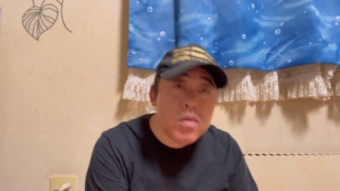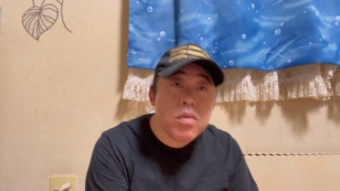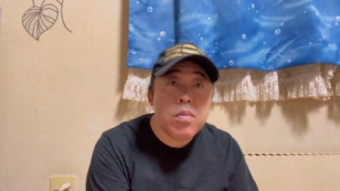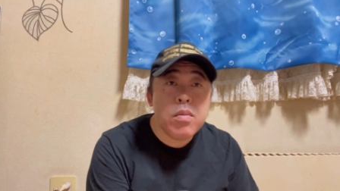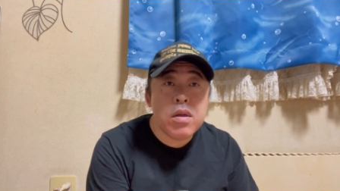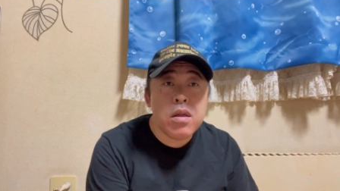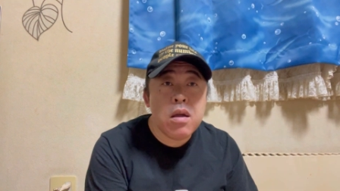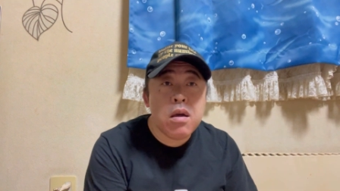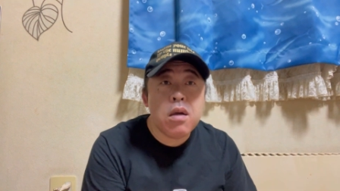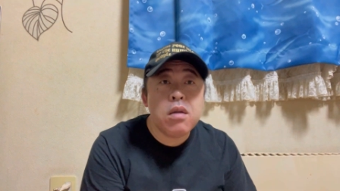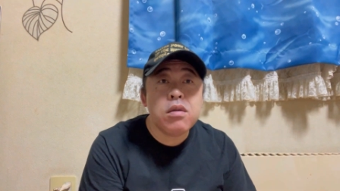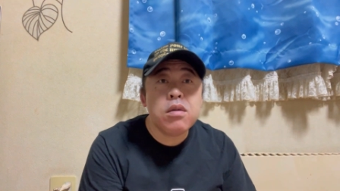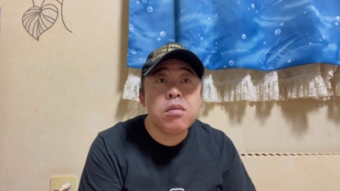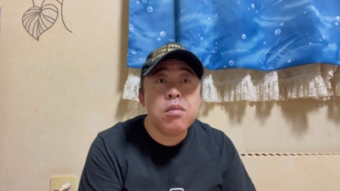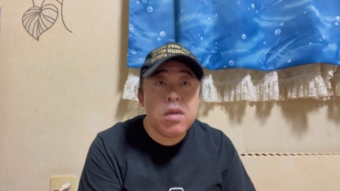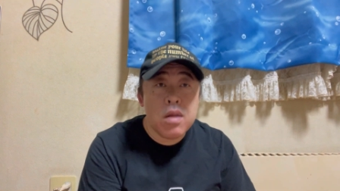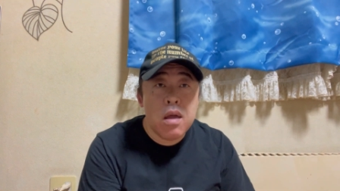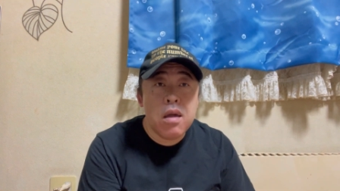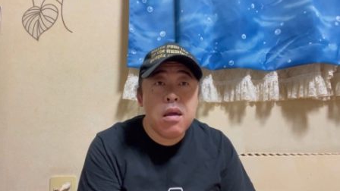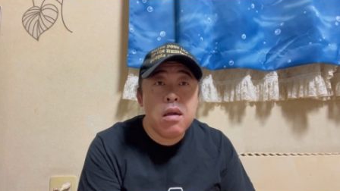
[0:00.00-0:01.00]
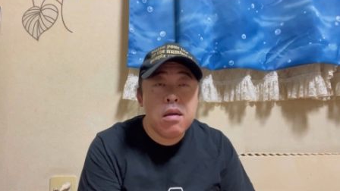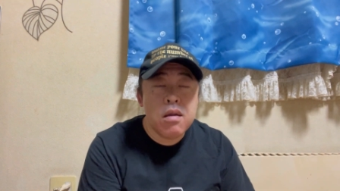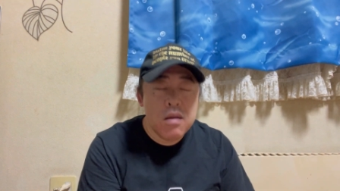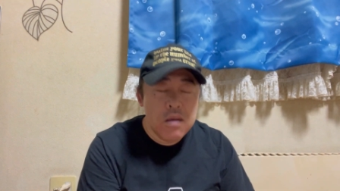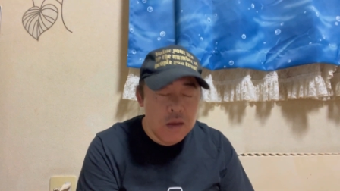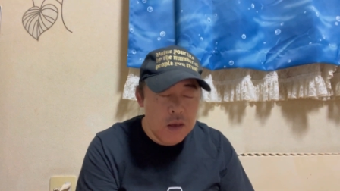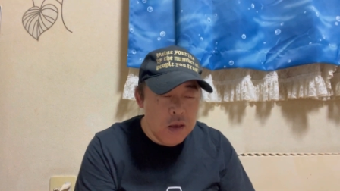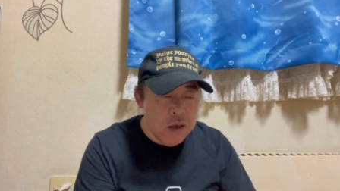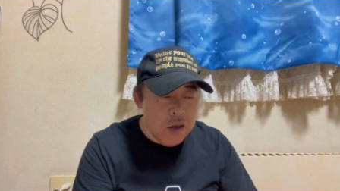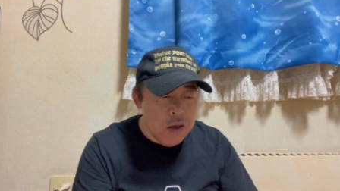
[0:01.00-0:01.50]
と見た感じはね
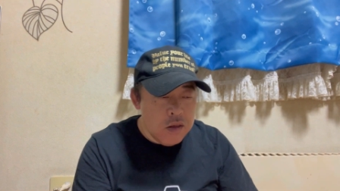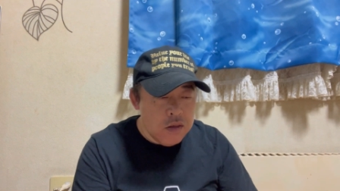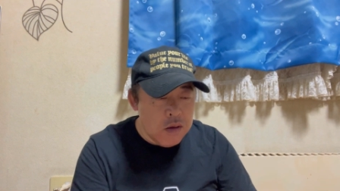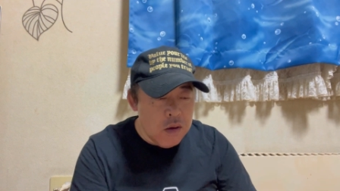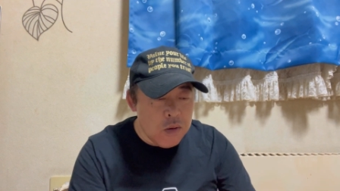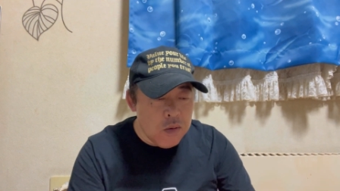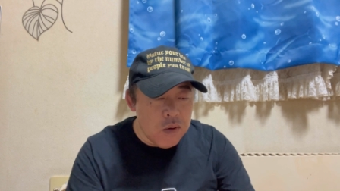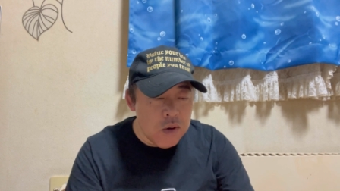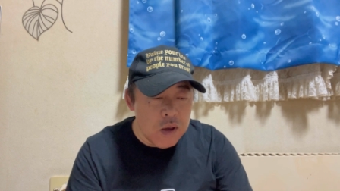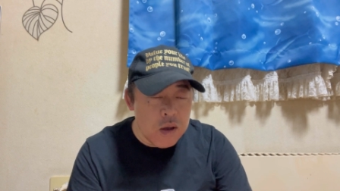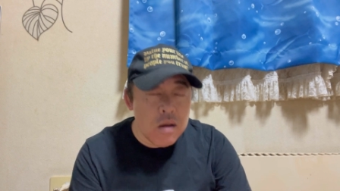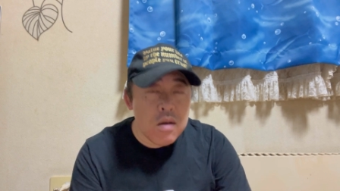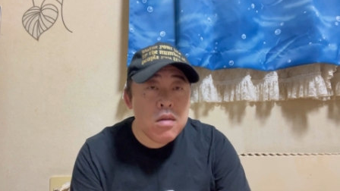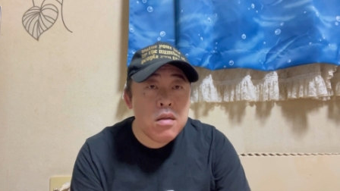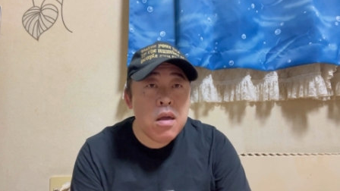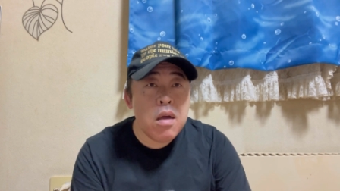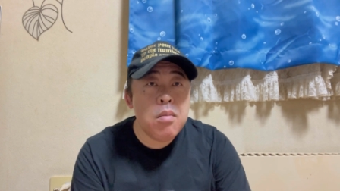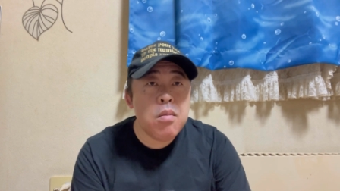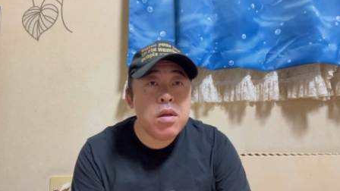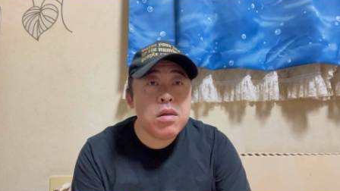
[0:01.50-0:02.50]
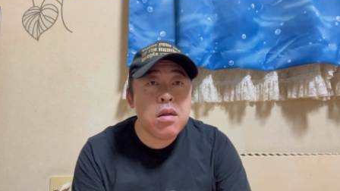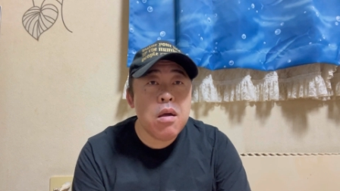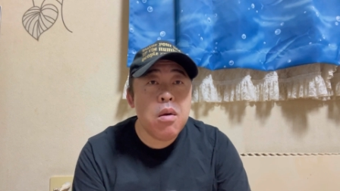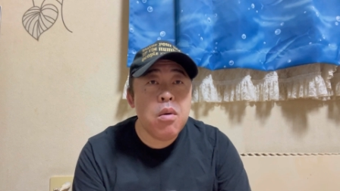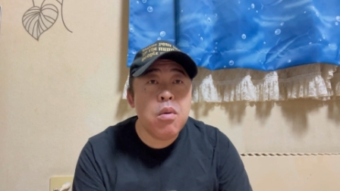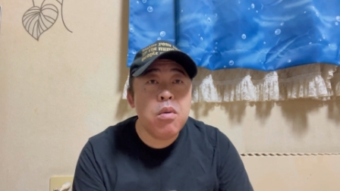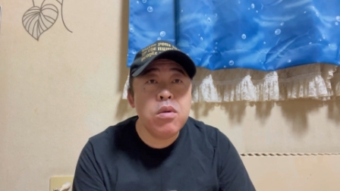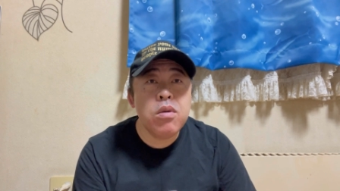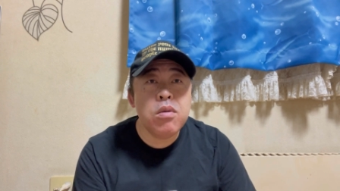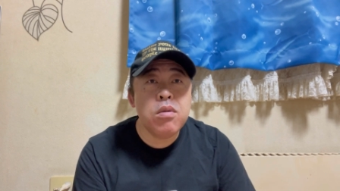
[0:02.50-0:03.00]
じゃあこれからねまた
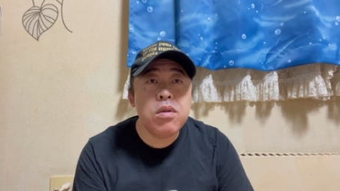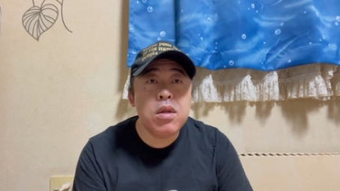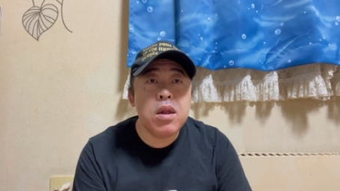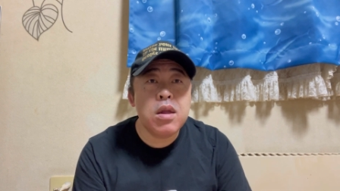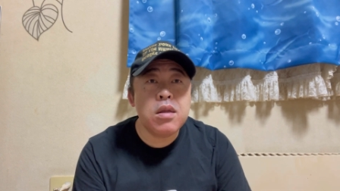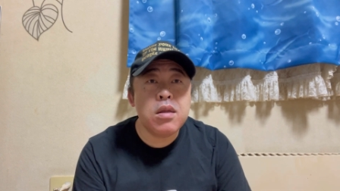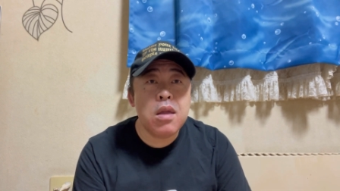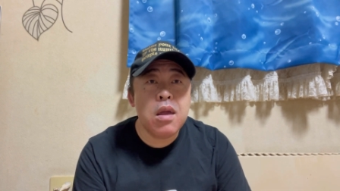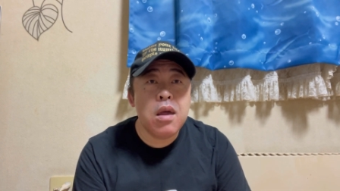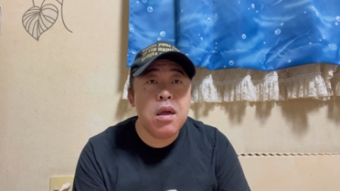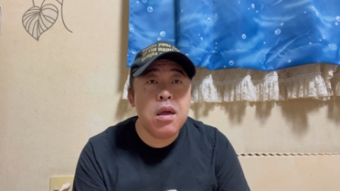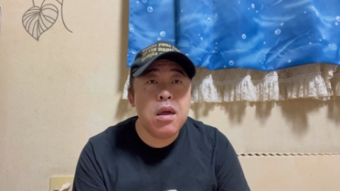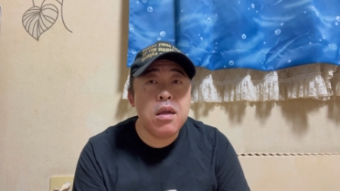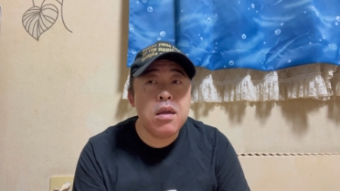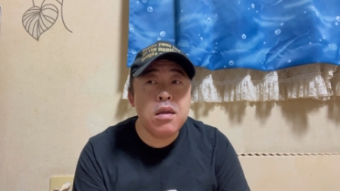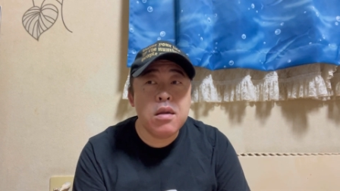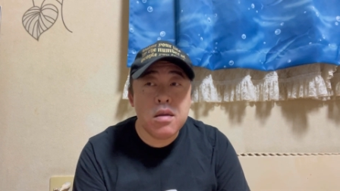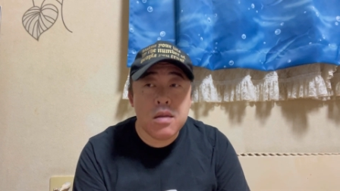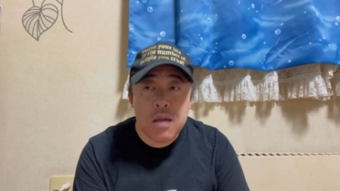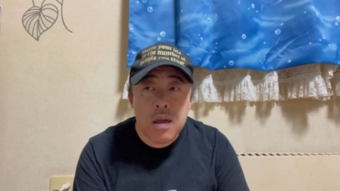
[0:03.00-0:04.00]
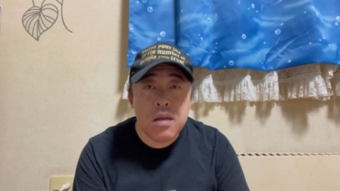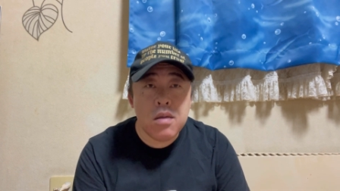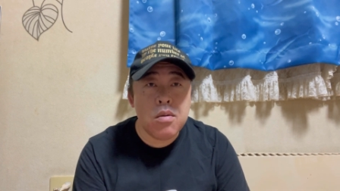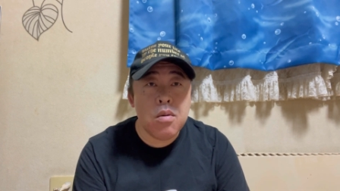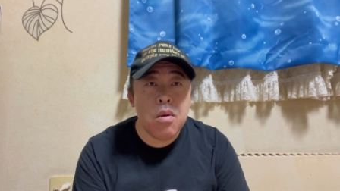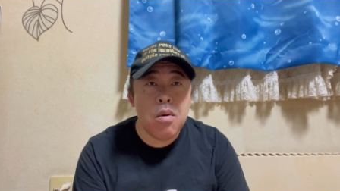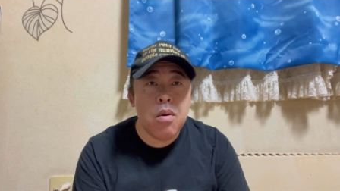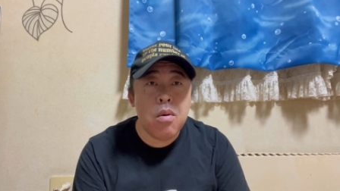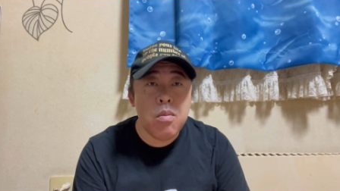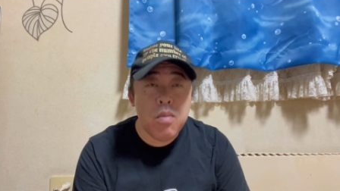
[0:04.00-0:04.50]
お湯を入れていきたい
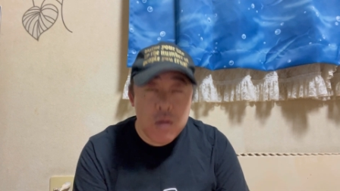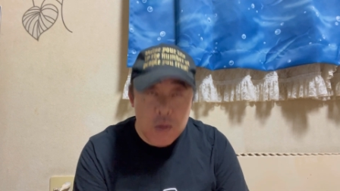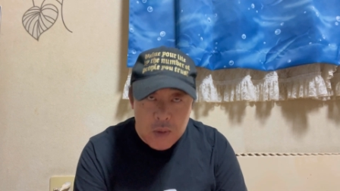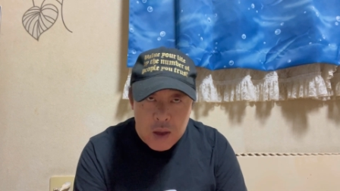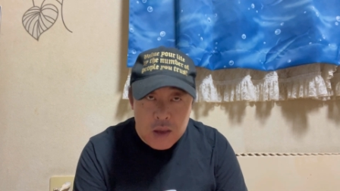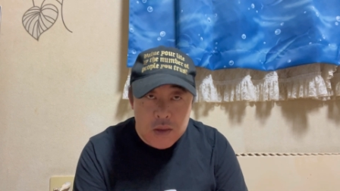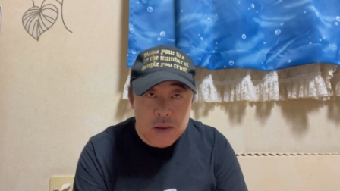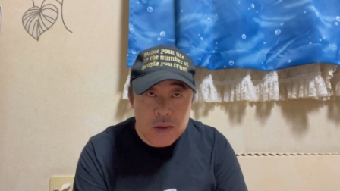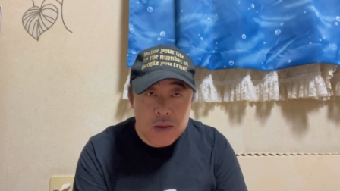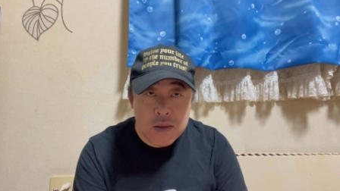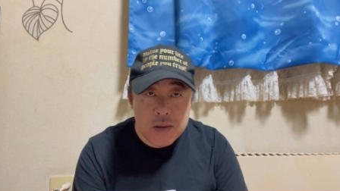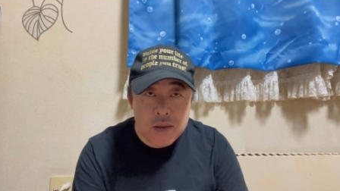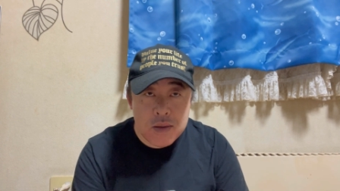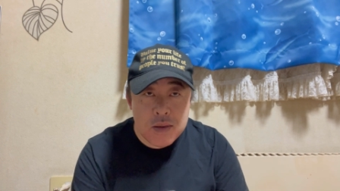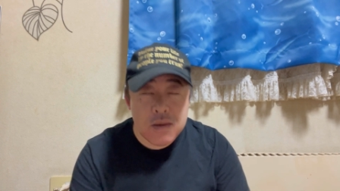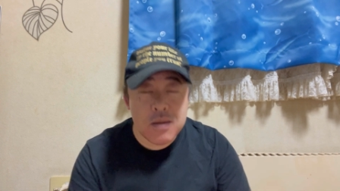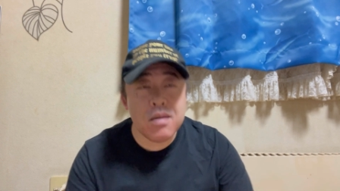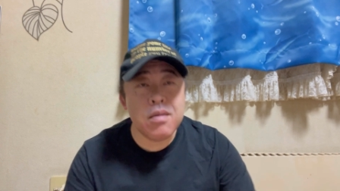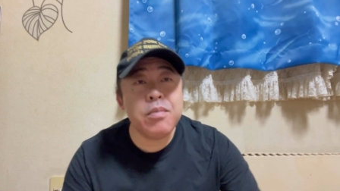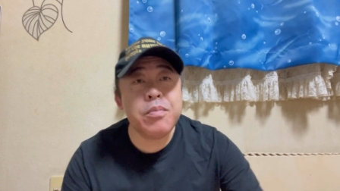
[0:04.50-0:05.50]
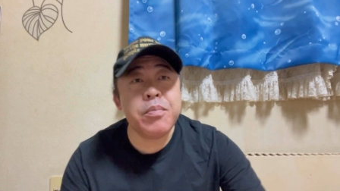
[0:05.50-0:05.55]
と思います